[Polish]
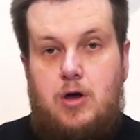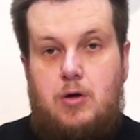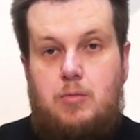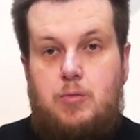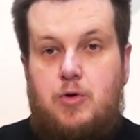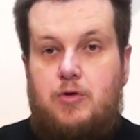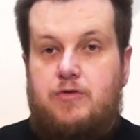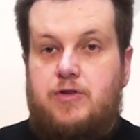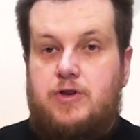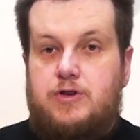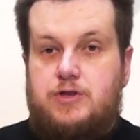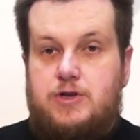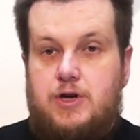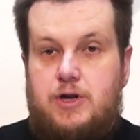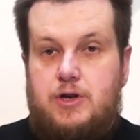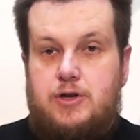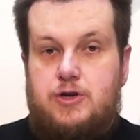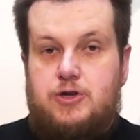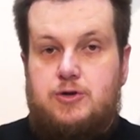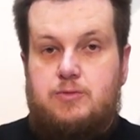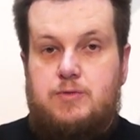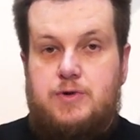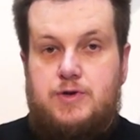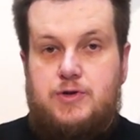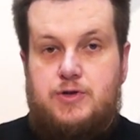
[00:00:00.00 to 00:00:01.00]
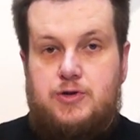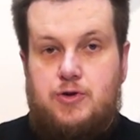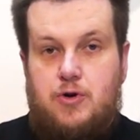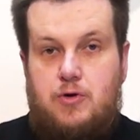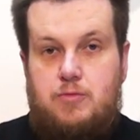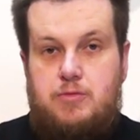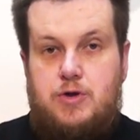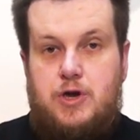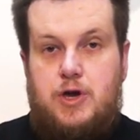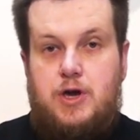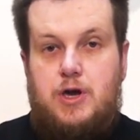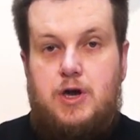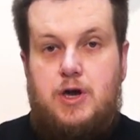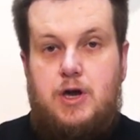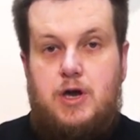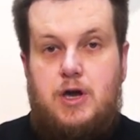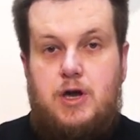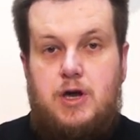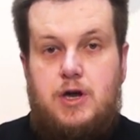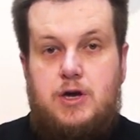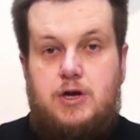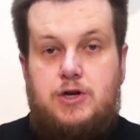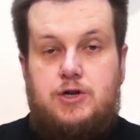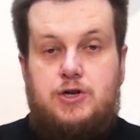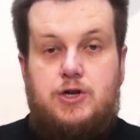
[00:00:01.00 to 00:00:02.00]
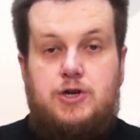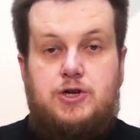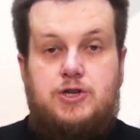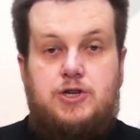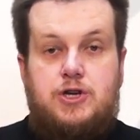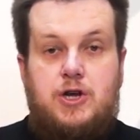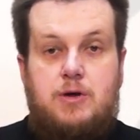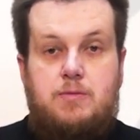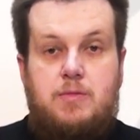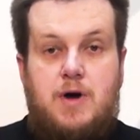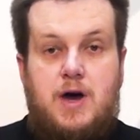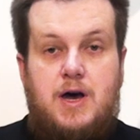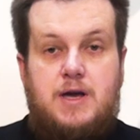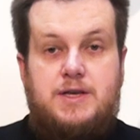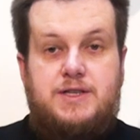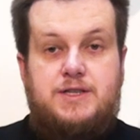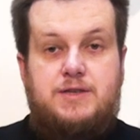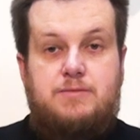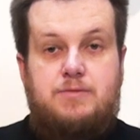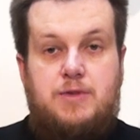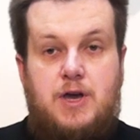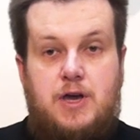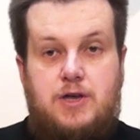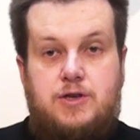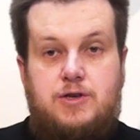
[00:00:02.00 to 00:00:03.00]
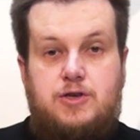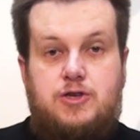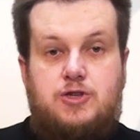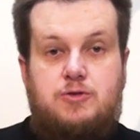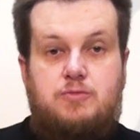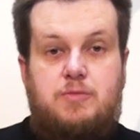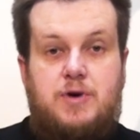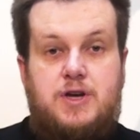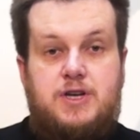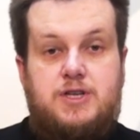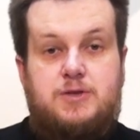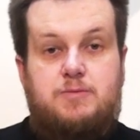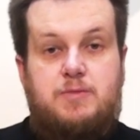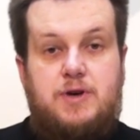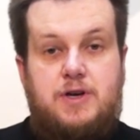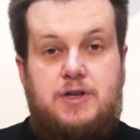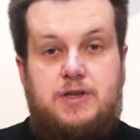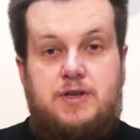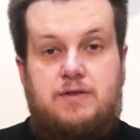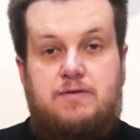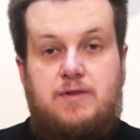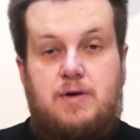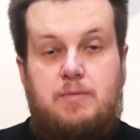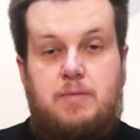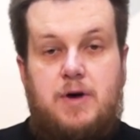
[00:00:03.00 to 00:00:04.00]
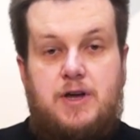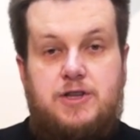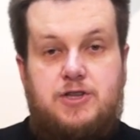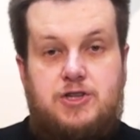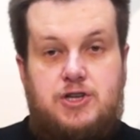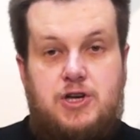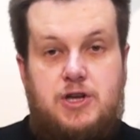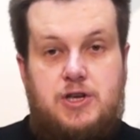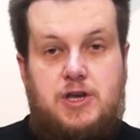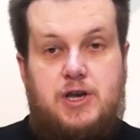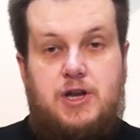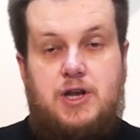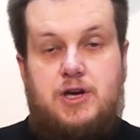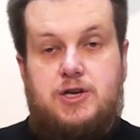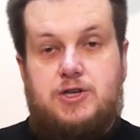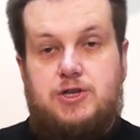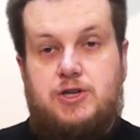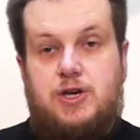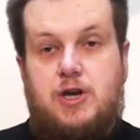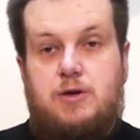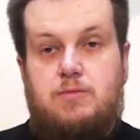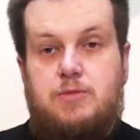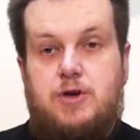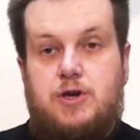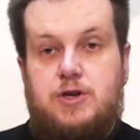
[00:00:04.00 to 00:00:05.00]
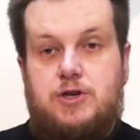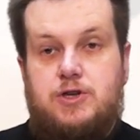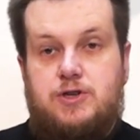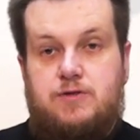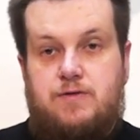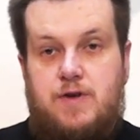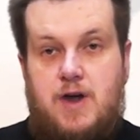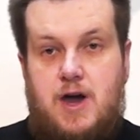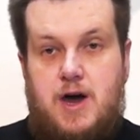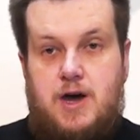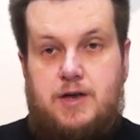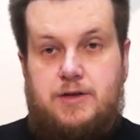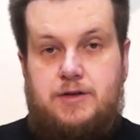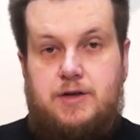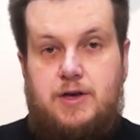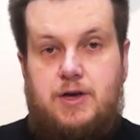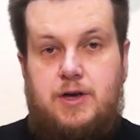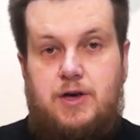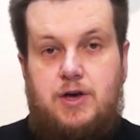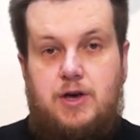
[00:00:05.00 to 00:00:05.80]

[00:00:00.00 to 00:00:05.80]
Powiedzieliśmy sobie, że trzeba zmienić perspektywę patrzenia na siebie i świat